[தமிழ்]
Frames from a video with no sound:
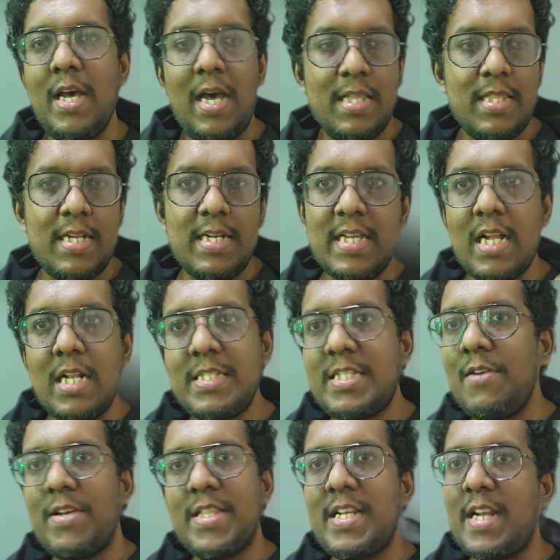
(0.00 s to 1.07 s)
அந்த நிகழ்ச்சி
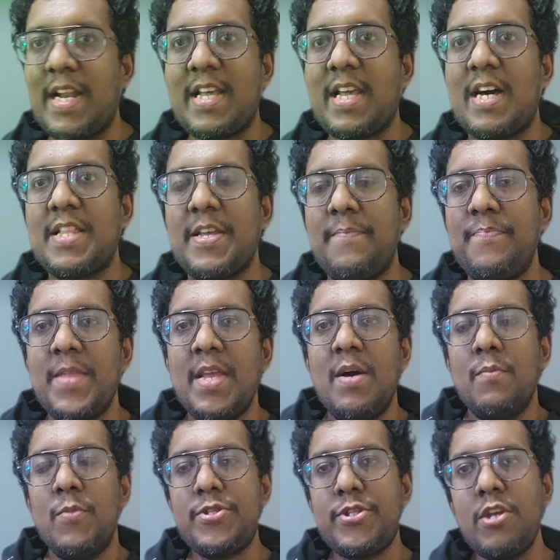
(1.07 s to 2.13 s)
வந்து நடக்காது
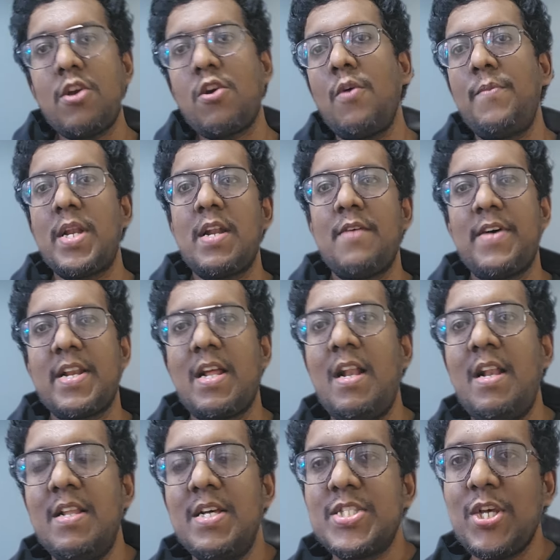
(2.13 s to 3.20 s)
முத்துக்குமரன் அவர்கள்
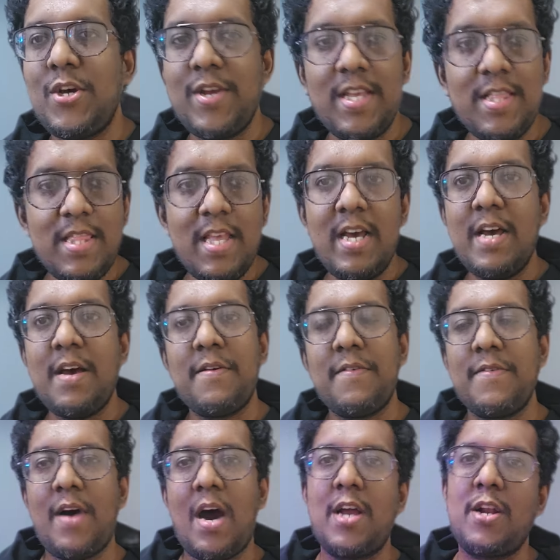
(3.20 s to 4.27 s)
சோ இந்த
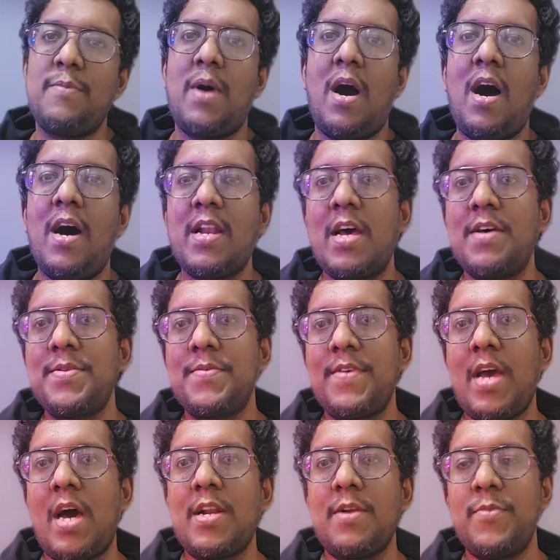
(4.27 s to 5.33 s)
வாரம் ஆறாவது
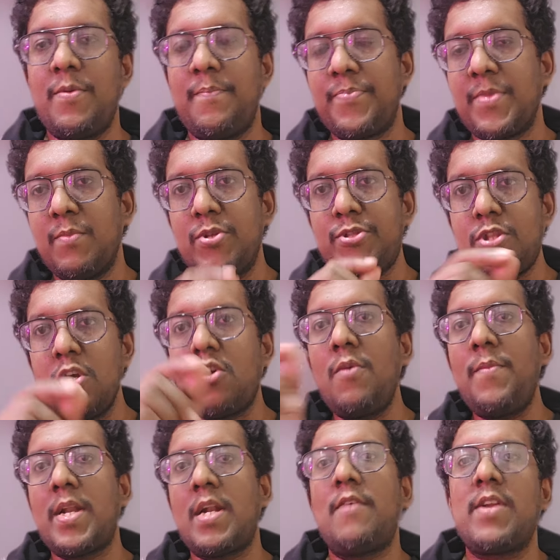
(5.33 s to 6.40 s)
வியாரமும்
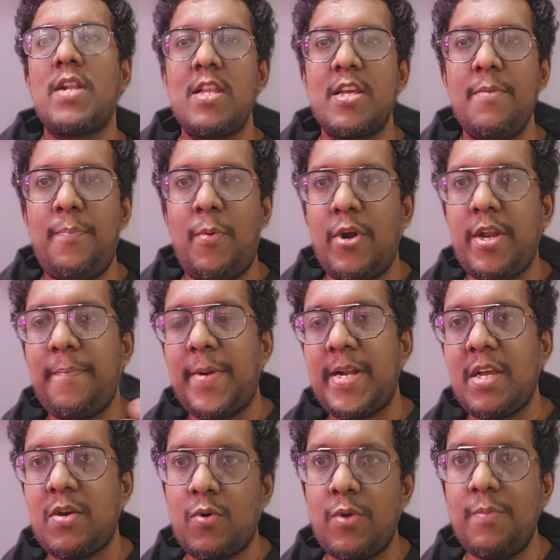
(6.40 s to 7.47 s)
முத்துக்குமரன் அவர்களுக்கு போடப்பட்ட
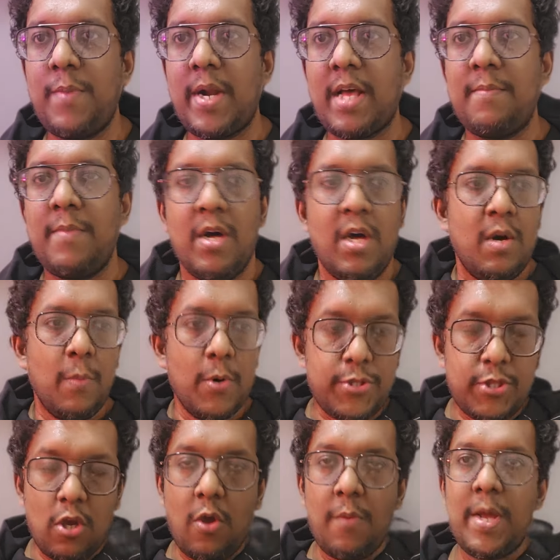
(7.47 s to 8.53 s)
குறும்படம்
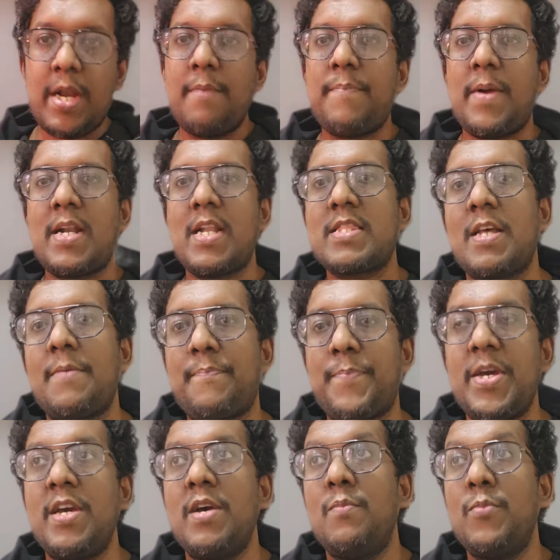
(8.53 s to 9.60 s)
முத்துக்குமரன் பண்ண தப்பு
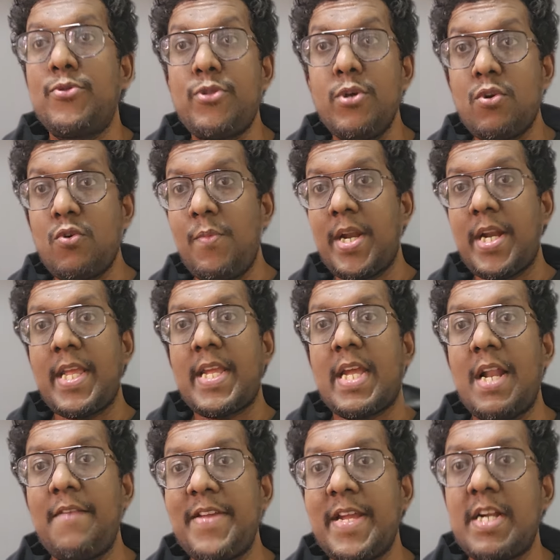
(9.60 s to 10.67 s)
முத்துக்குமரனை
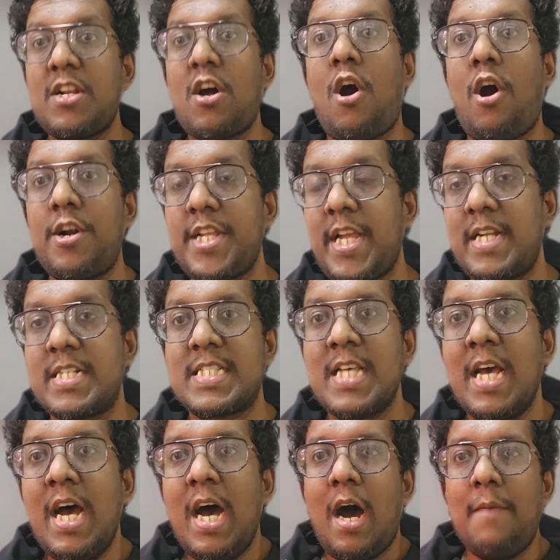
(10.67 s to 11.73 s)
கேள்வி கேட்ட ஆடியன்ஸ்
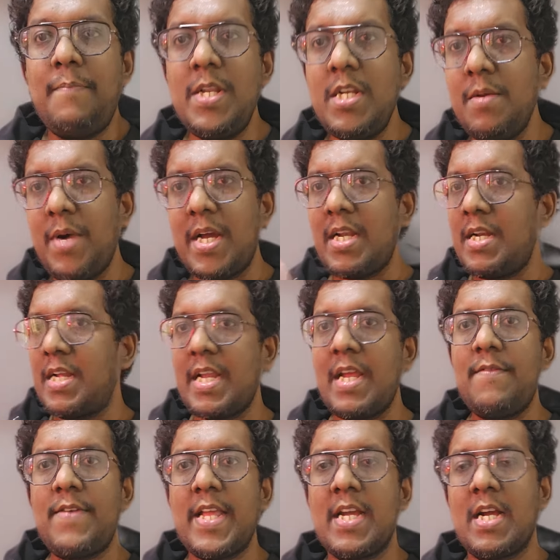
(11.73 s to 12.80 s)
அப்படின்ற மாதிரி நிறைய
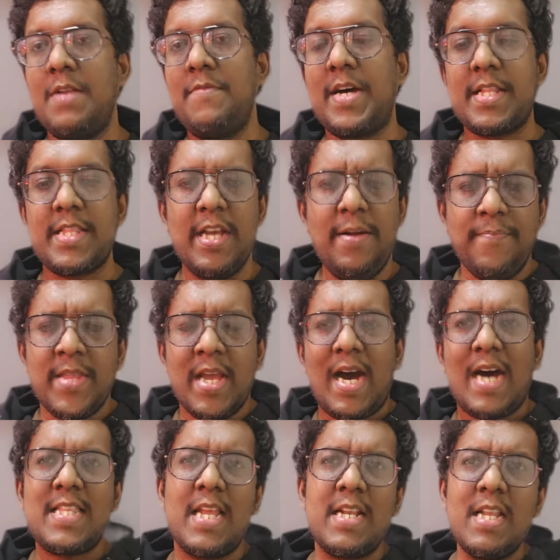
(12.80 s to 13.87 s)
விடயங்கள் வருது
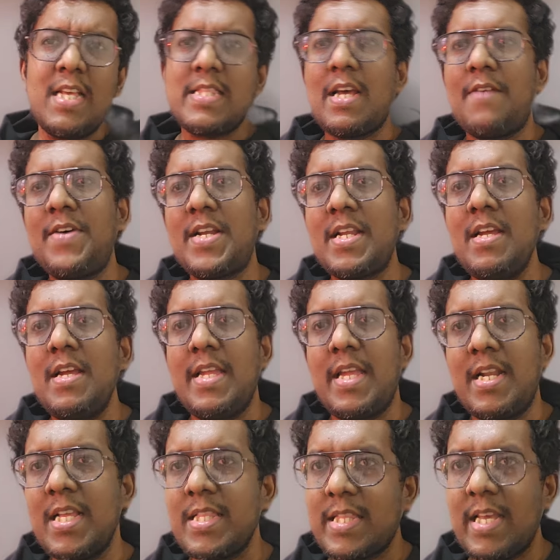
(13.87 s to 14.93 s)
அது என்ன தவறு
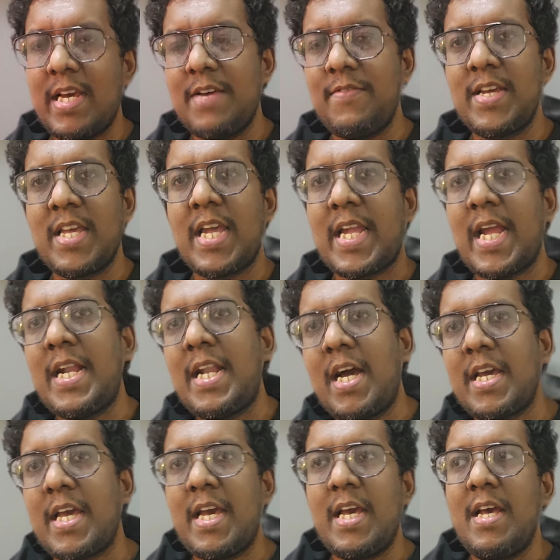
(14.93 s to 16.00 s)
என்னத்தை இவங்க
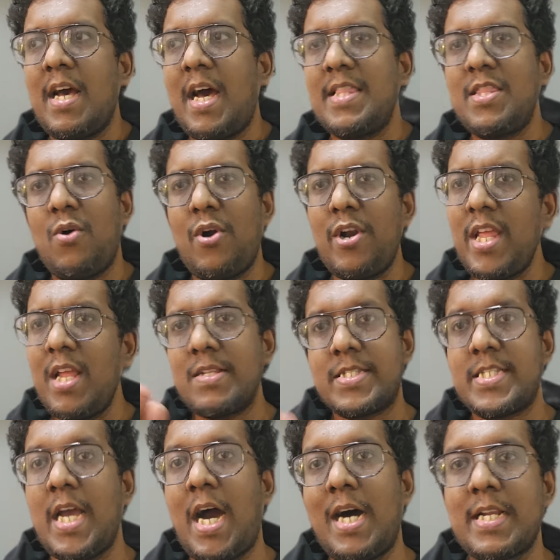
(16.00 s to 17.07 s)
கேட்டாங்க அந்த ஆடியன்ஸ்
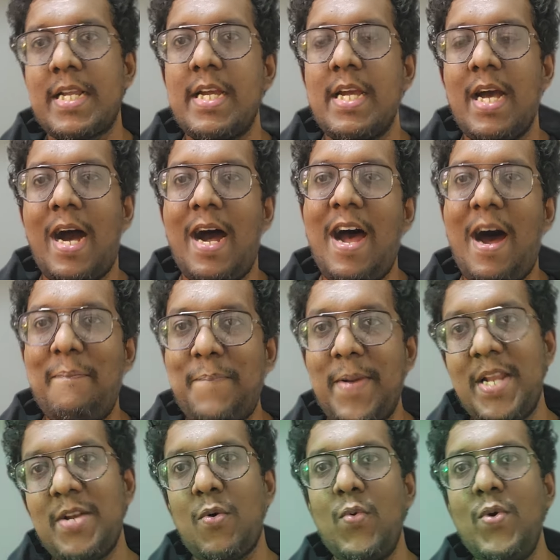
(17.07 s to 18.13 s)
யாரு
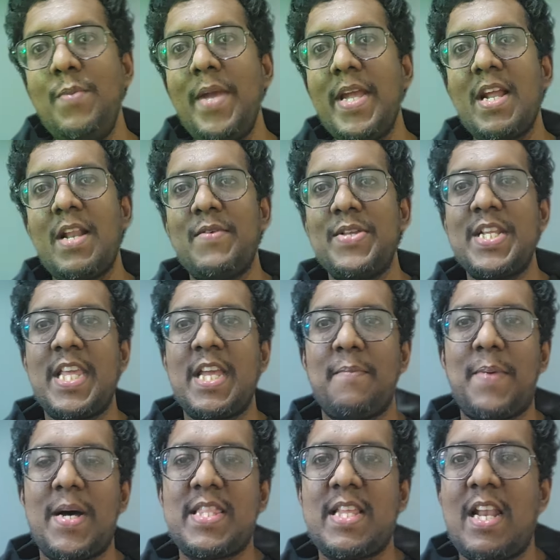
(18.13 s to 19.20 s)
அப்படின்ற உண்மைகளை வந்து நீங்க
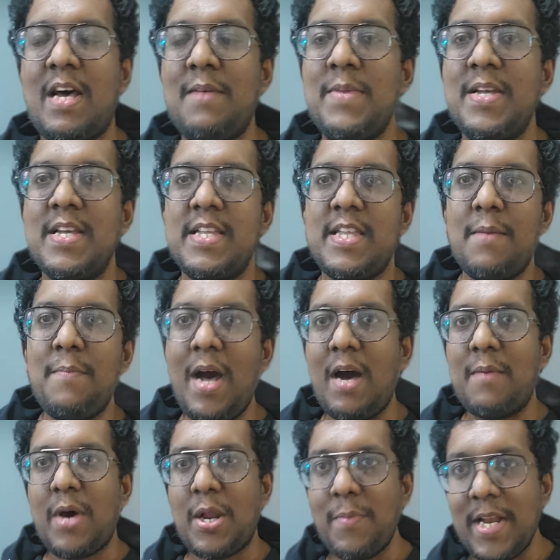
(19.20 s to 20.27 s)
பாத்துடலாம் ஏமா
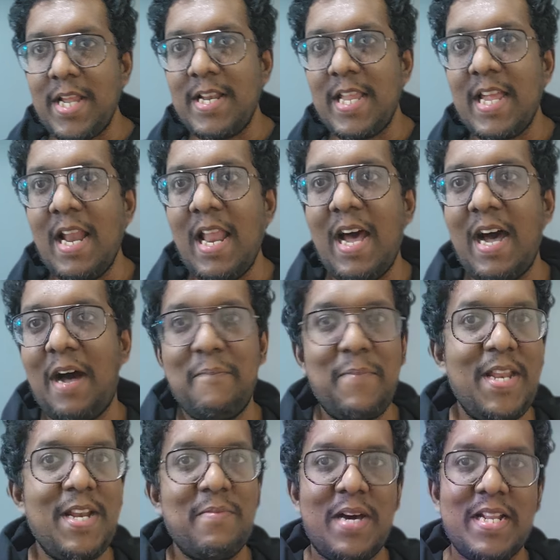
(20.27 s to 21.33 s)
மறுபடியும் நீங்களா
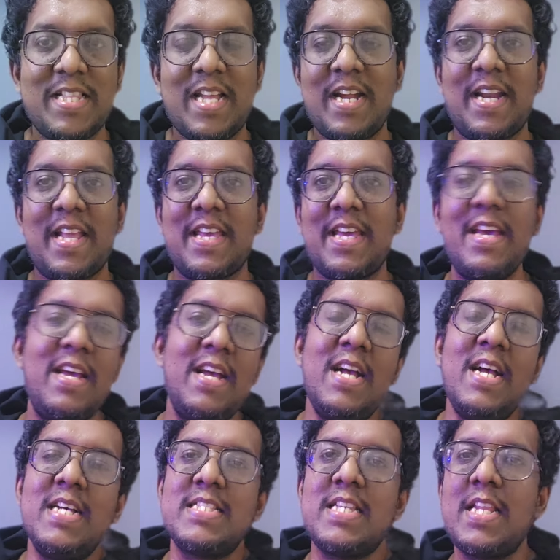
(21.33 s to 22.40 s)
அப்படின்ற மாதிரி தான் கிடைக்கு
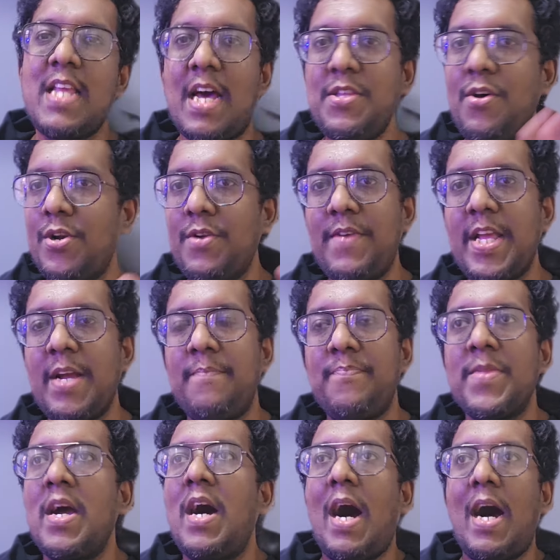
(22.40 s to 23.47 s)
சரி அது ஒரு விடயம்
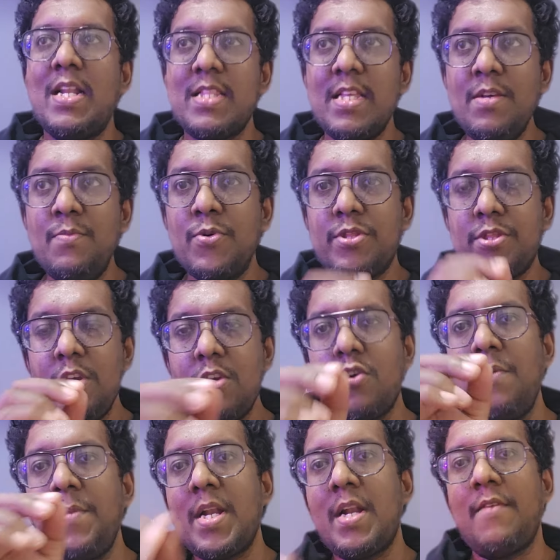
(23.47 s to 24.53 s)
அடுத்தது
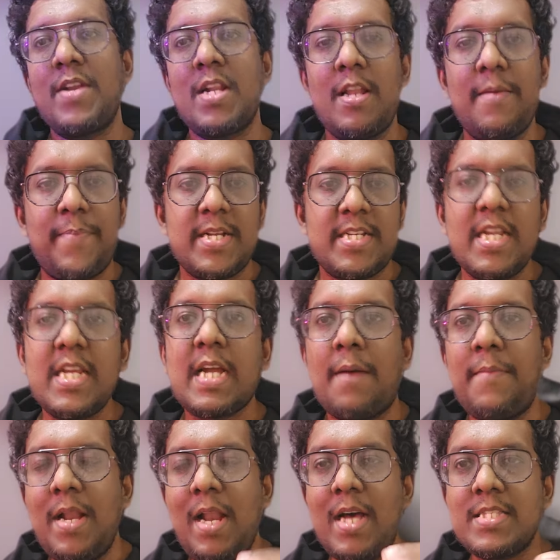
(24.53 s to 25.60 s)
முத்துக்குமரன் அவர்களை பற்றி
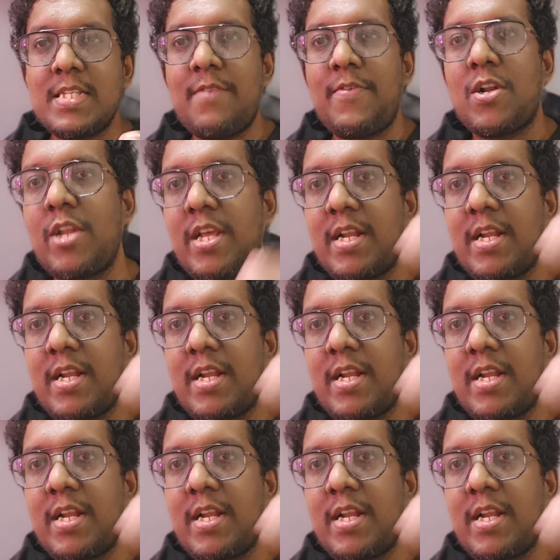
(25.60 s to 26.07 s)
கமல்ஹாசன் அவர்களுடைய